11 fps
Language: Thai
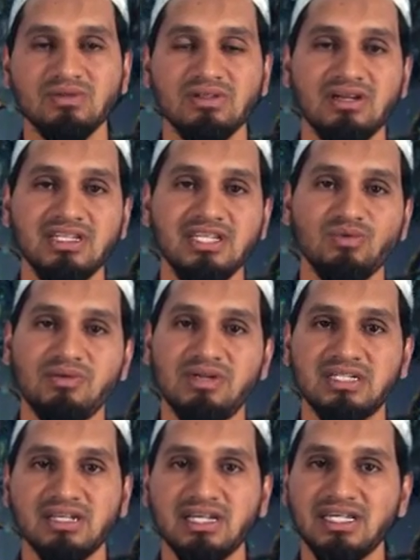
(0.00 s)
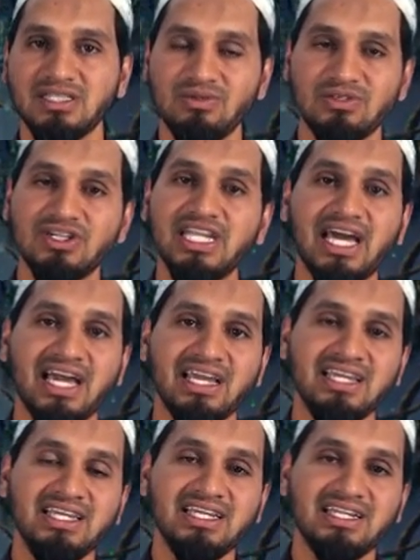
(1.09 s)
ตุลลอฮิวะบารากาตุก็ได้
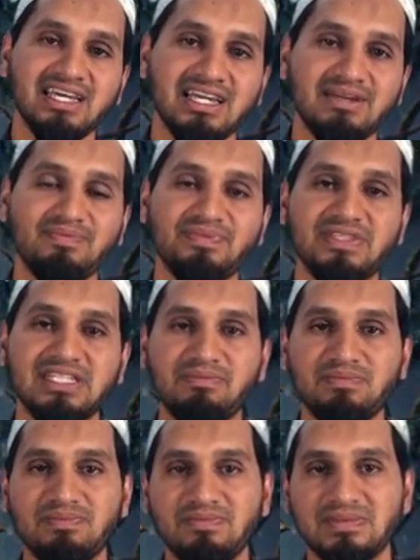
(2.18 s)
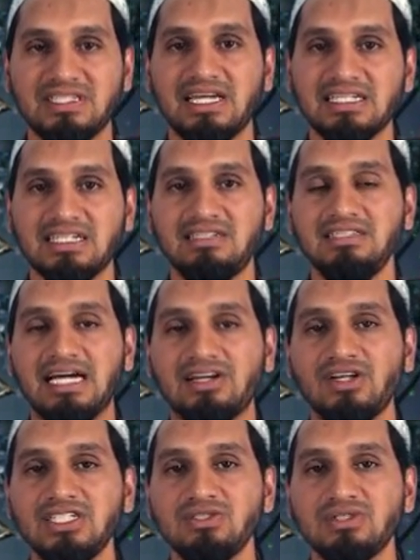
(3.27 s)
นะครับจะจะคืออย่าง
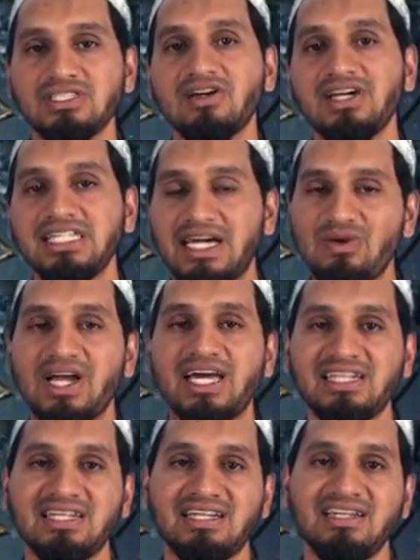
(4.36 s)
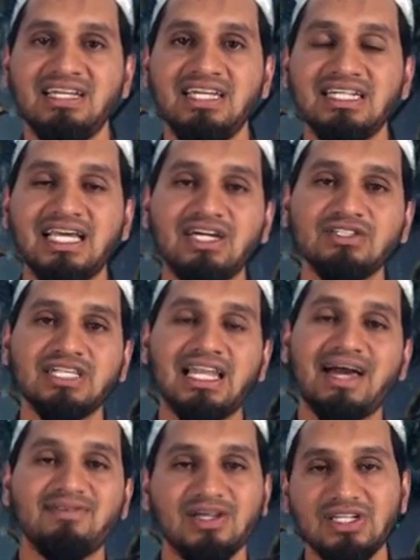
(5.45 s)
น้อยที่สุดจะต้องให้เท่ากันนะฮะถ้าเข้าส
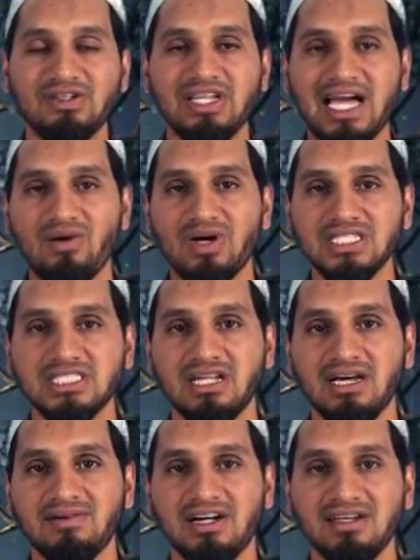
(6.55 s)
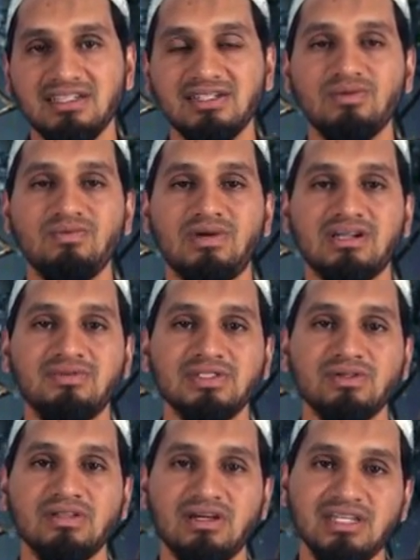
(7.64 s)
ลามเรายาวๆว่าอัสสลามอะลัยกุมวะราะห์มะ
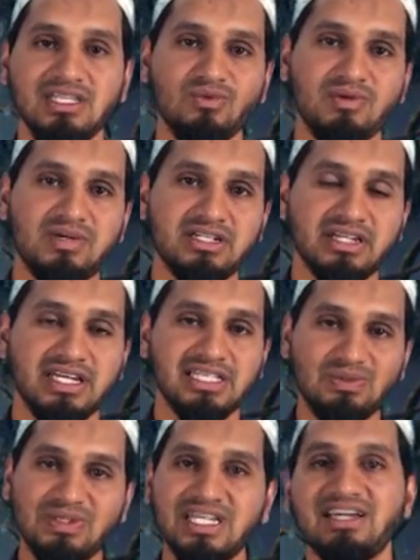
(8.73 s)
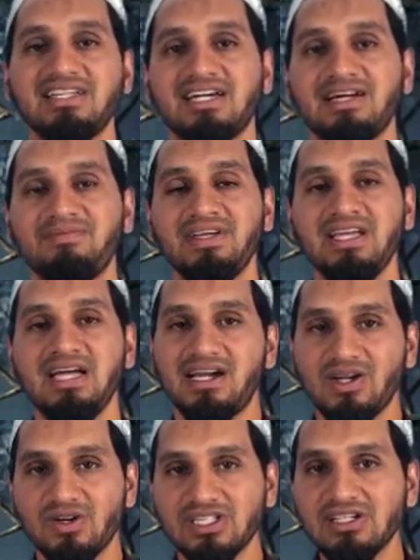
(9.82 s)
ตุลลอฮิวะบารากาตุเนี่ยนะครับ
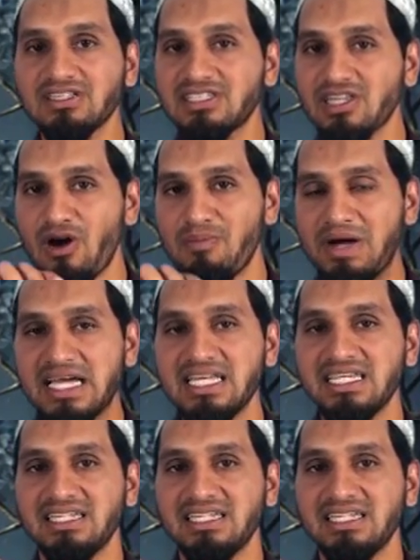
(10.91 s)
เราก็ต้องตอบให้